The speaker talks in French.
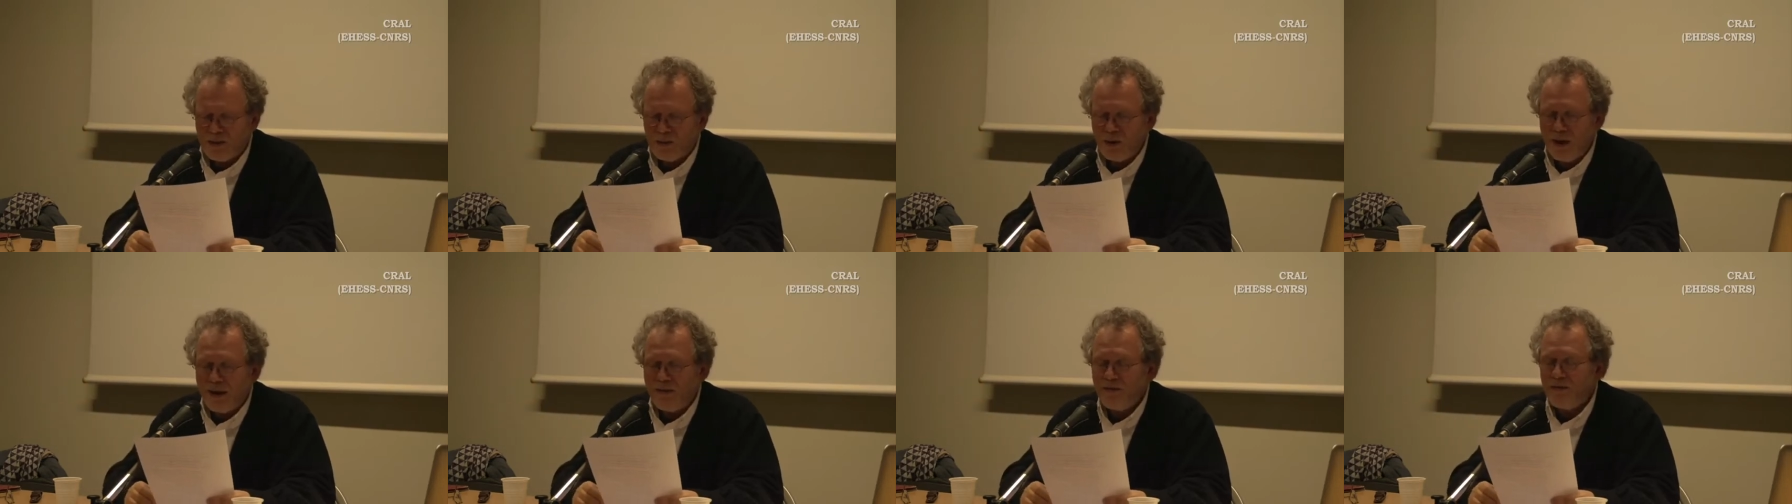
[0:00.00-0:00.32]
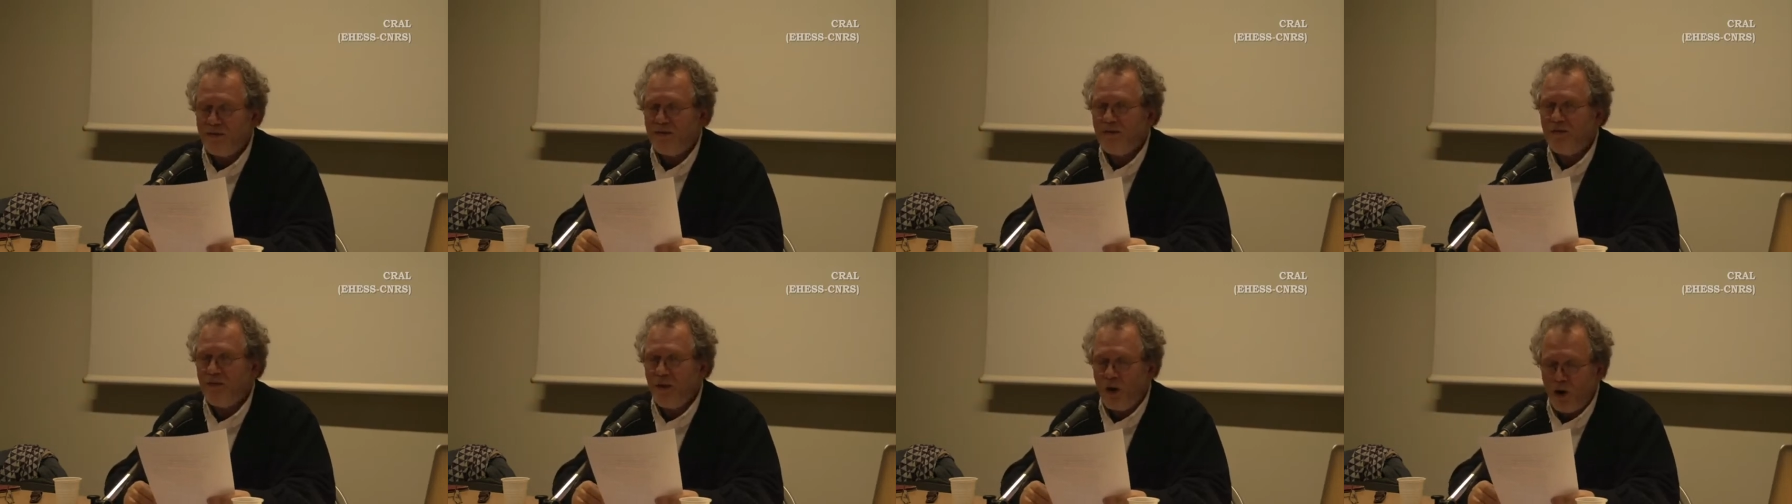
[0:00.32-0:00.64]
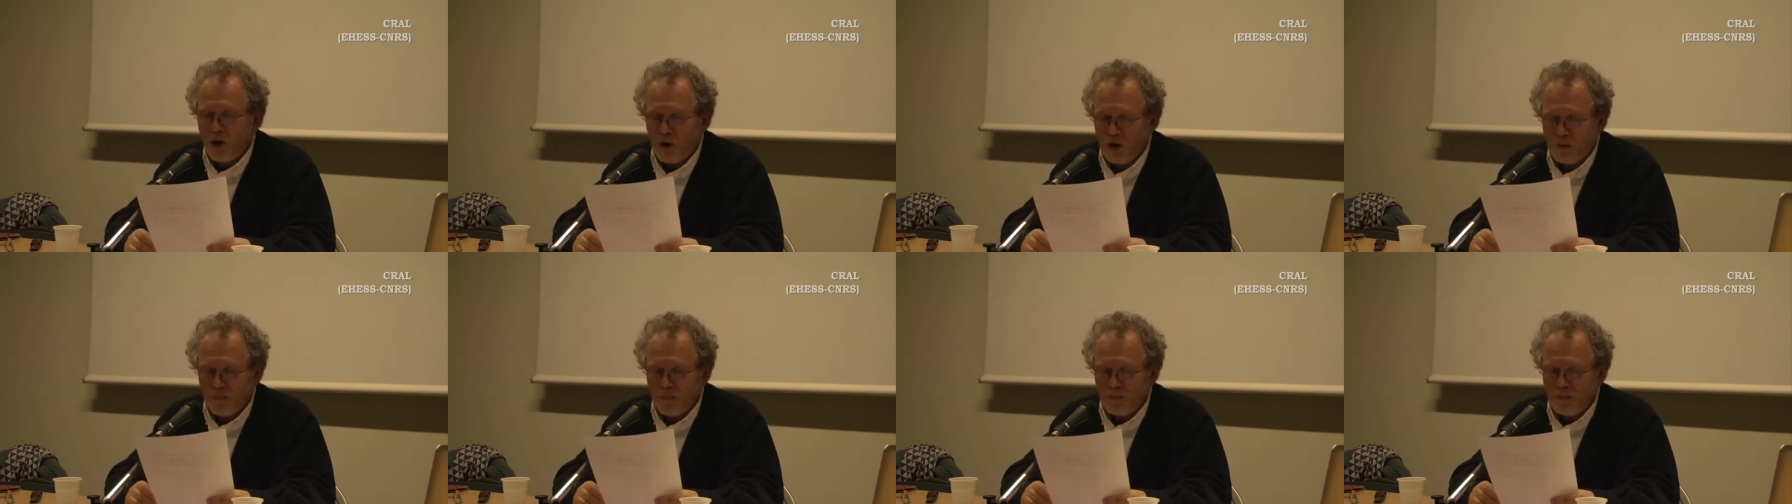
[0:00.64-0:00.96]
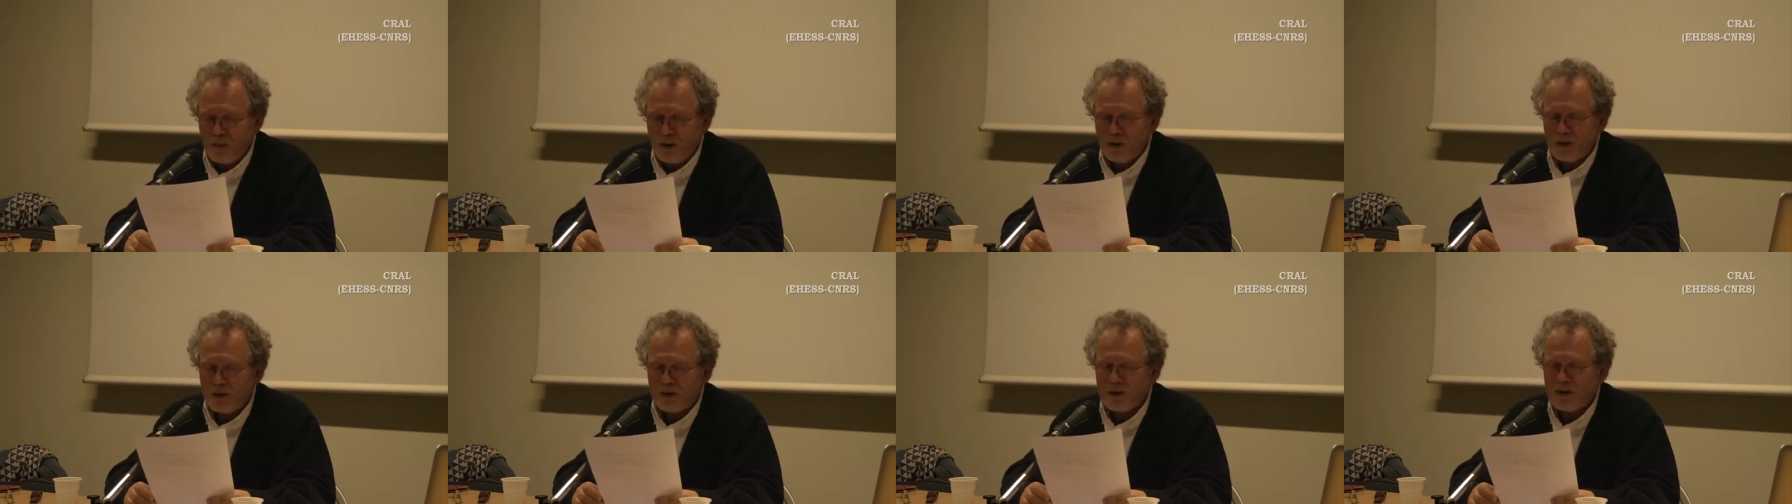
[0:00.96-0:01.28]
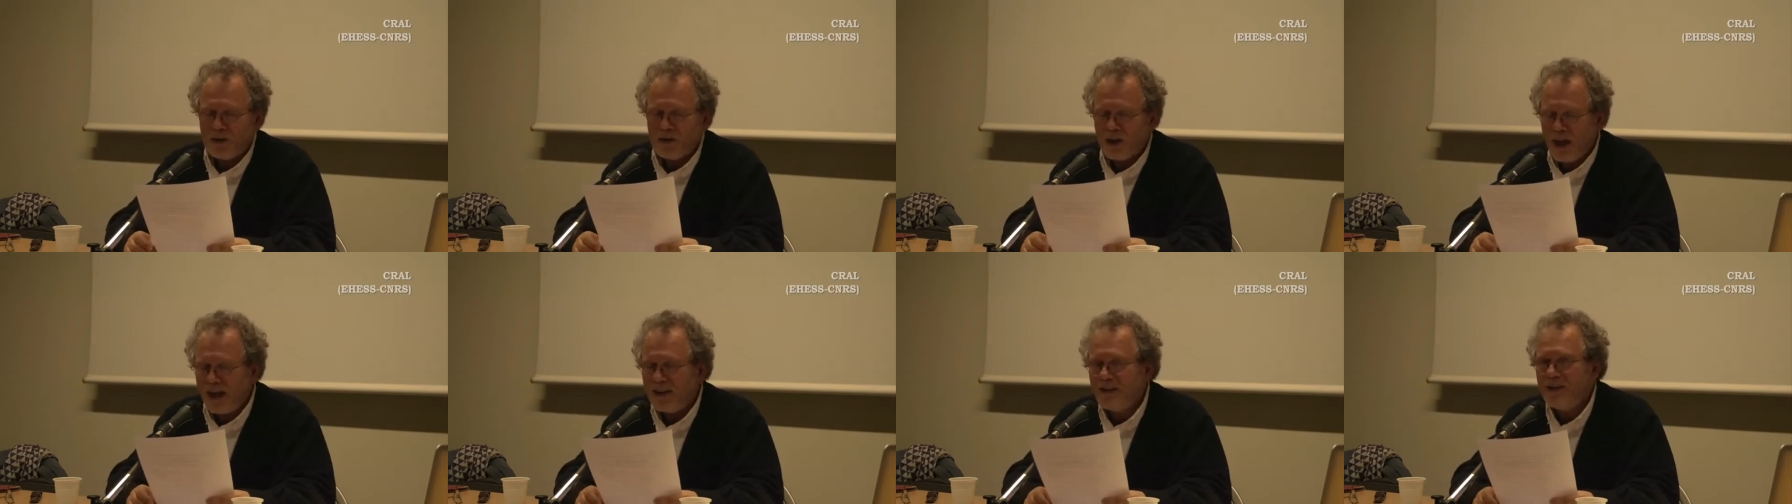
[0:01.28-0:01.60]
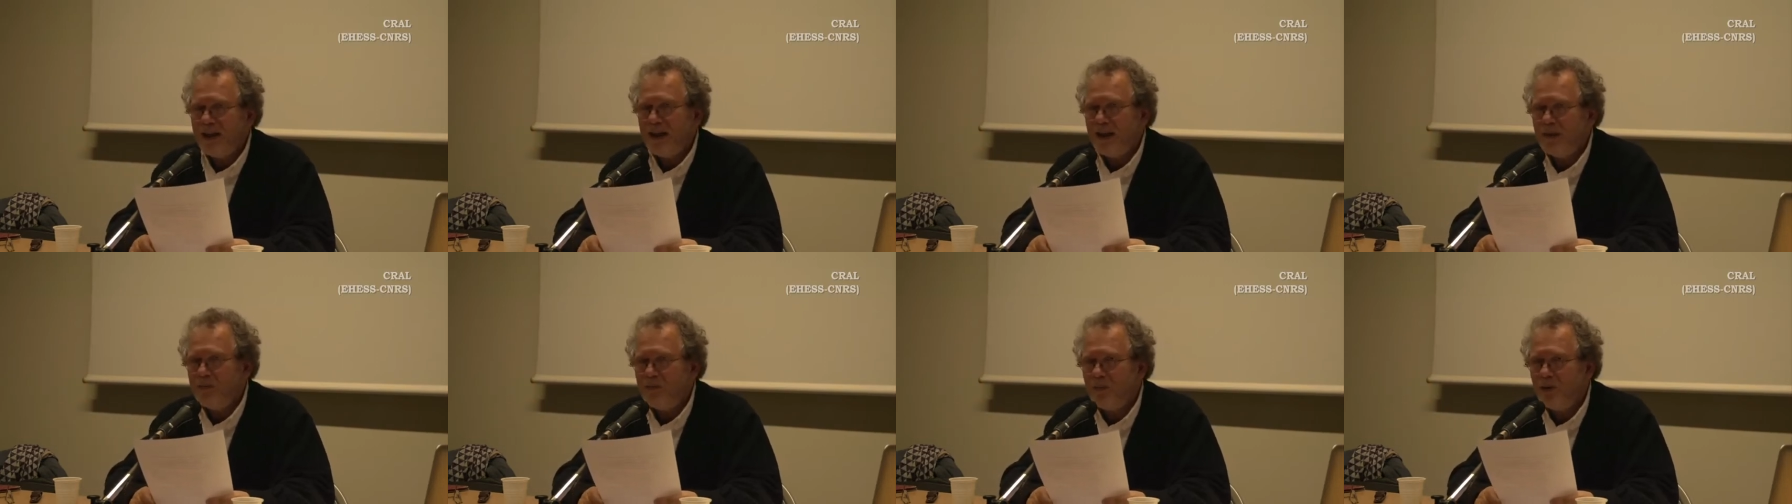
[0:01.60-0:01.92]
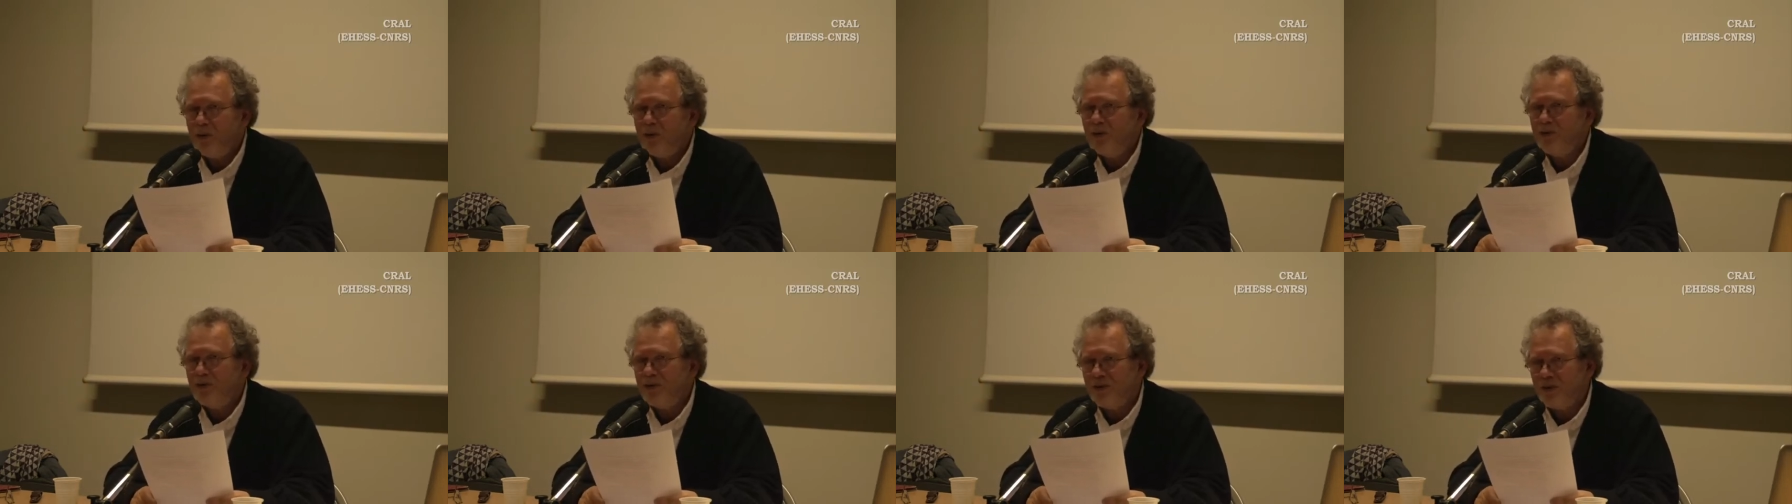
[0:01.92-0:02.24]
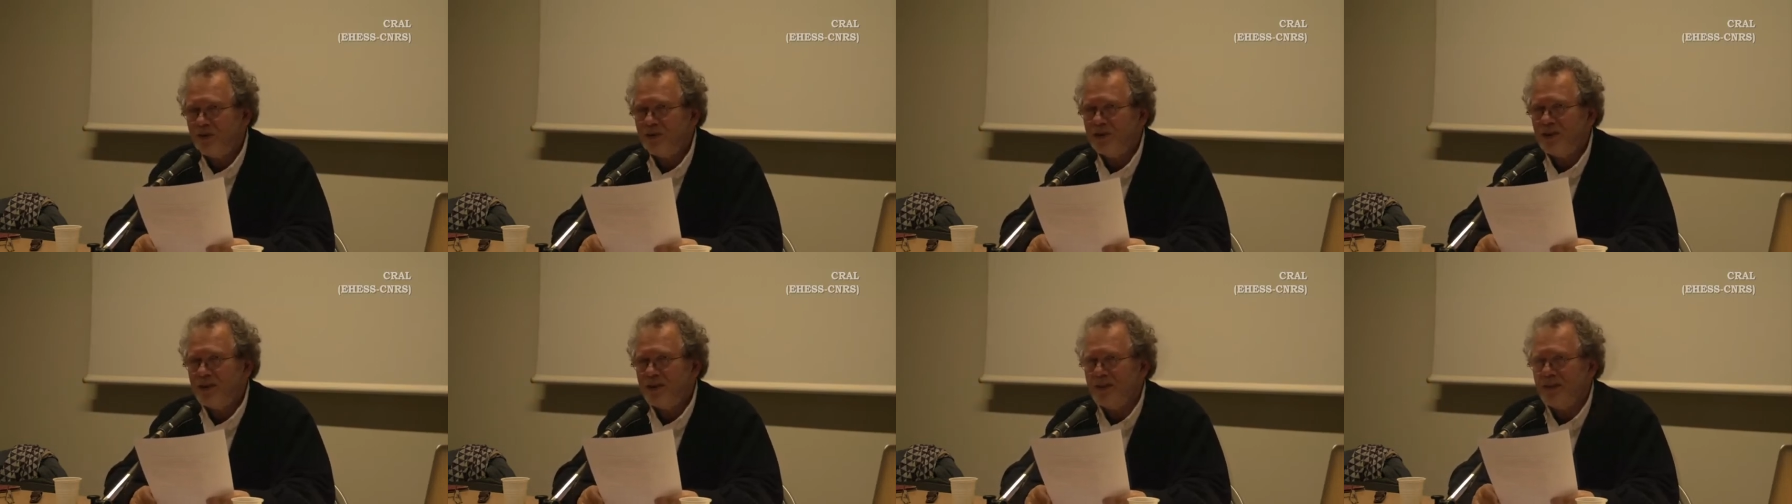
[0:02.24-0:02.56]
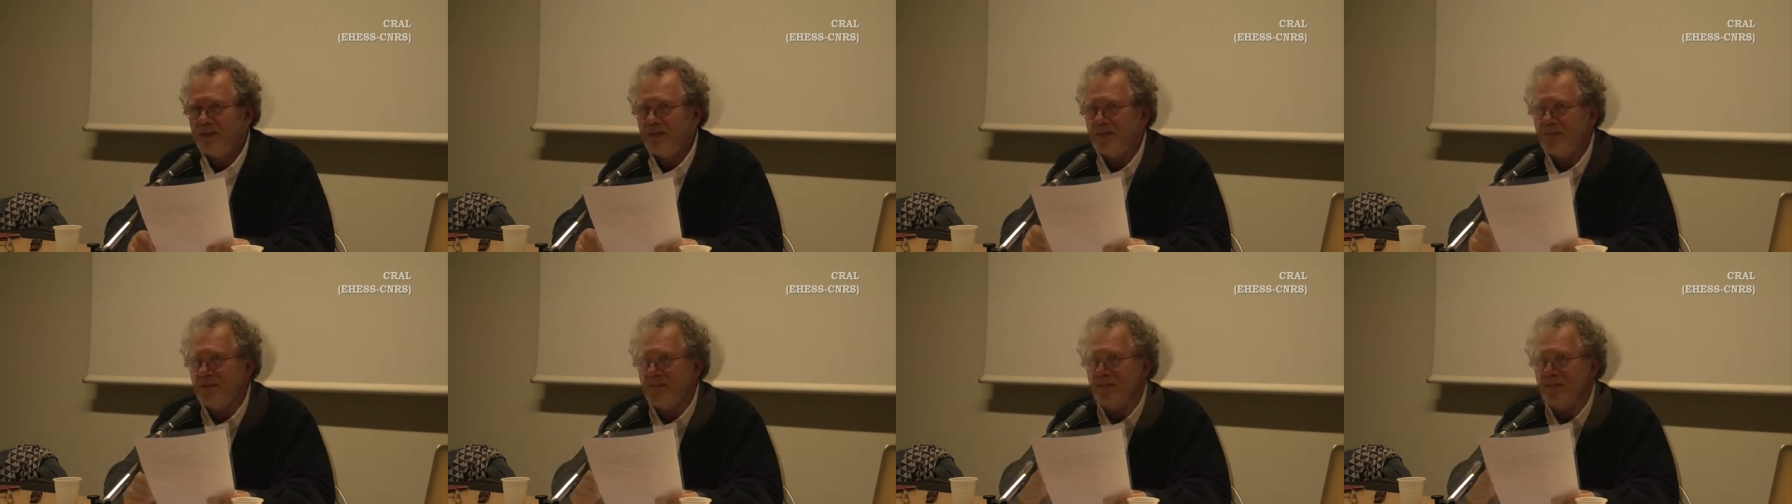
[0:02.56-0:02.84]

de la forme charnellement ressentie.